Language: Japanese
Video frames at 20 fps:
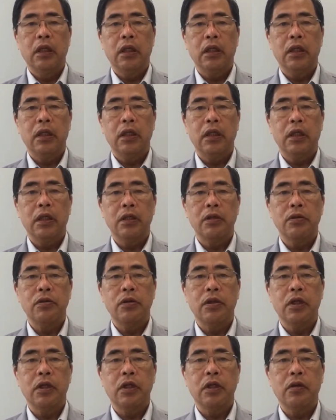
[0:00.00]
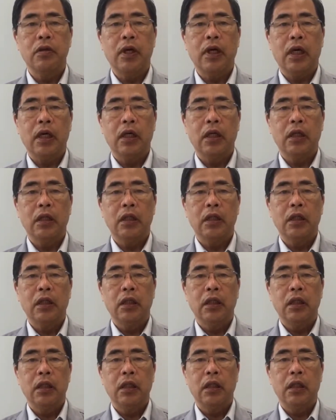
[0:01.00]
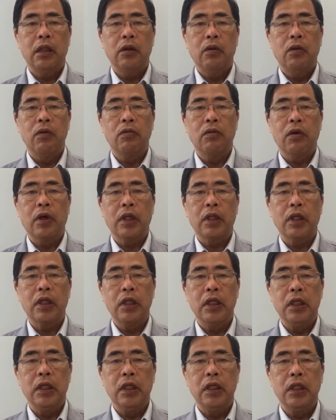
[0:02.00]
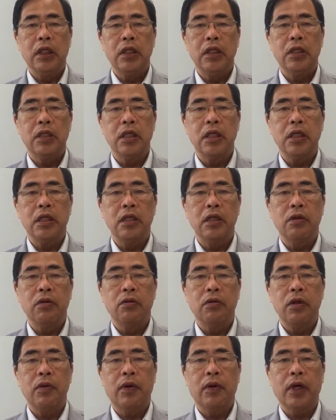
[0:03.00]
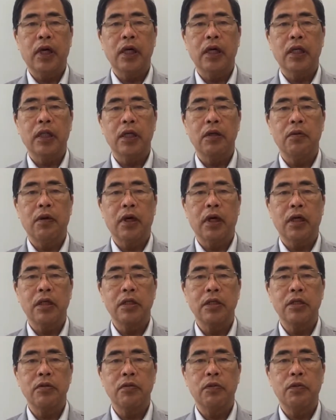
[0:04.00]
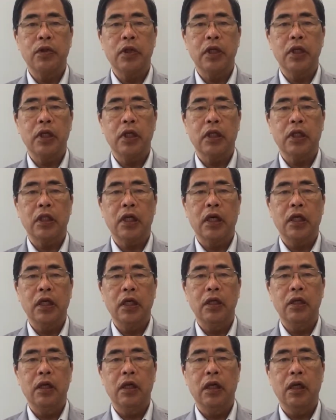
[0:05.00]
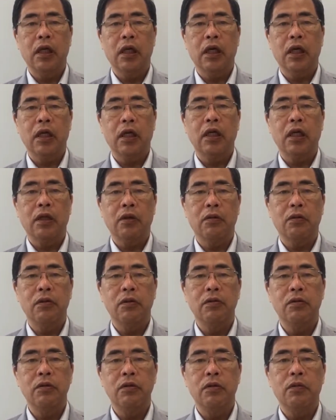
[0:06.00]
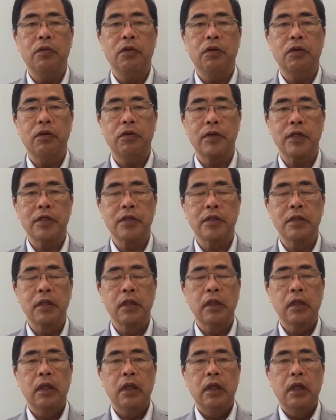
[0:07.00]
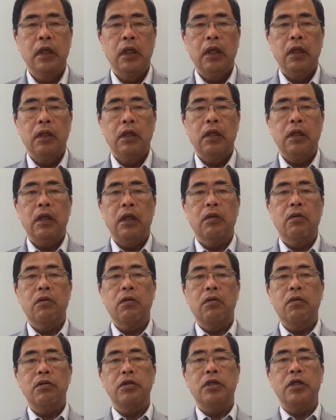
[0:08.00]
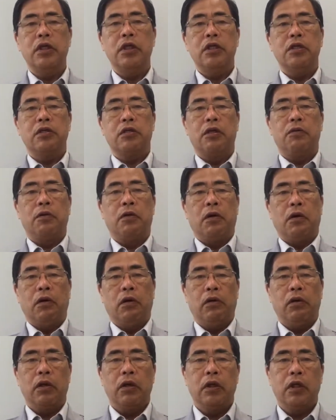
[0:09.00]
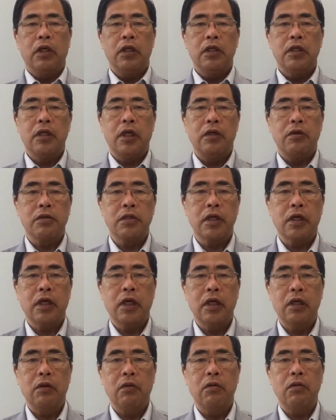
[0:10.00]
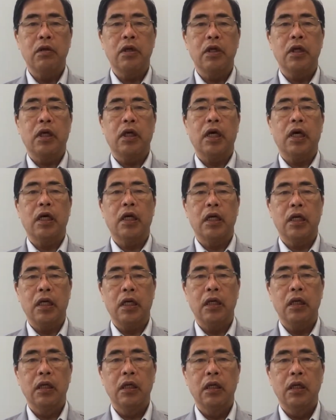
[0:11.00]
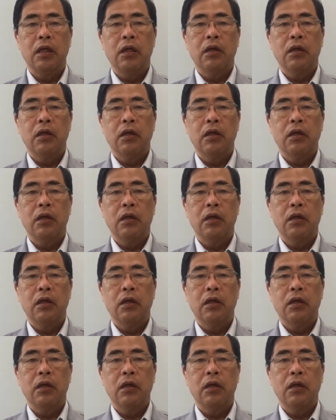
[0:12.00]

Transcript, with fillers: えそういう点では、え多くの方にぜひ特に若い方には関心を持っていただきたい、え課題だというふうに思っております。で、このシリーズでも、現在の世界の大きな流れ、